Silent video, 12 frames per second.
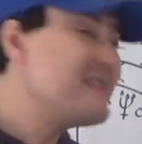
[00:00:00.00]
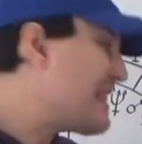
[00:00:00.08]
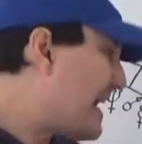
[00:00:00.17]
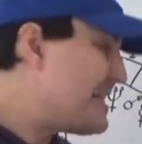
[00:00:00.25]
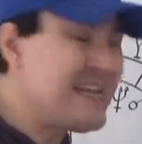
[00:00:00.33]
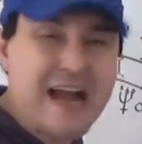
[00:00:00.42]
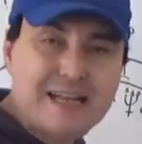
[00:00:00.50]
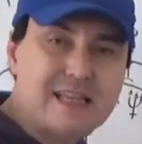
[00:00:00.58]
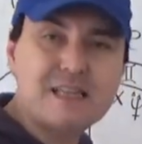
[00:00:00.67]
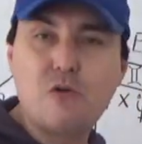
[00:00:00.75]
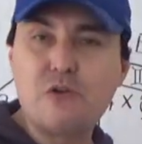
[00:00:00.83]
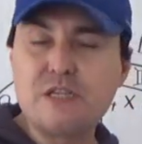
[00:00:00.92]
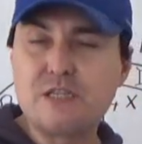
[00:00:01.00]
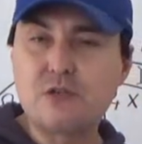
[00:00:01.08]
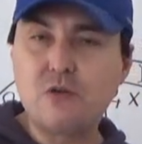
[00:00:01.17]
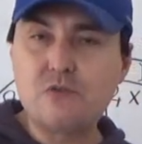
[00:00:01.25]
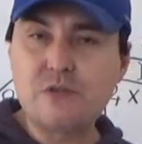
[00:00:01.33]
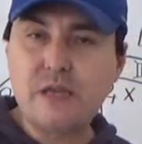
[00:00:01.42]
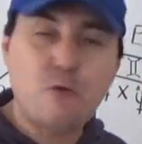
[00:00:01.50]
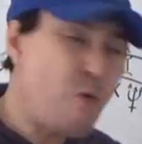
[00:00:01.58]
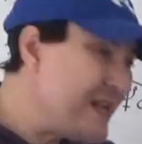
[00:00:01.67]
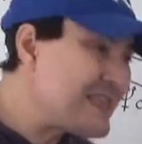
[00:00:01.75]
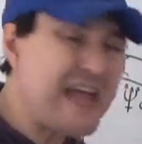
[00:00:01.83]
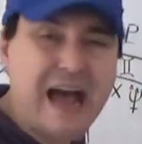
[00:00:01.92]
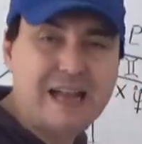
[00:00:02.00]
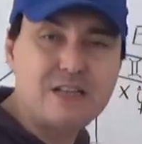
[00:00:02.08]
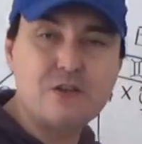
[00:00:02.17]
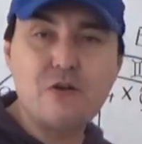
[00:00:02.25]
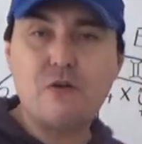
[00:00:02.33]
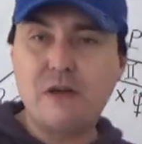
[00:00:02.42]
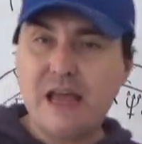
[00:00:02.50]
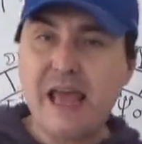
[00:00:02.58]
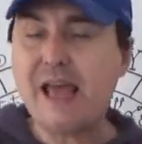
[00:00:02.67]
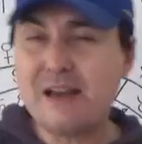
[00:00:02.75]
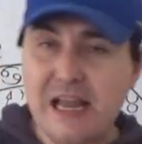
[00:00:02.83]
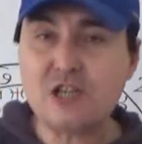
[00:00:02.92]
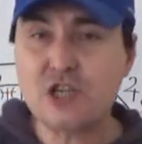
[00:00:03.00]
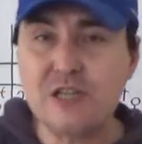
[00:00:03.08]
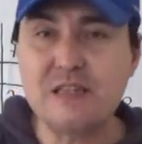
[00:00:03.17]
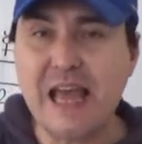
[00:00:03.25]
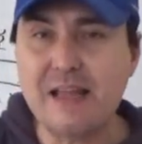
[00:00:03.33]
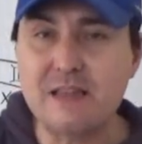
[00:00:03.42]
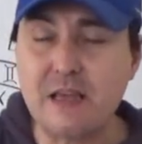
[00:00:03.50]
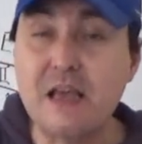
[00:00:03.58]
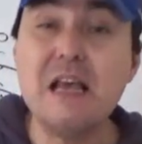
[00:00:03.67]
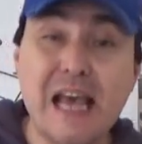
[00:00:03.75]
tagliata dall'orizzonte, quel taglio è l'ascendente,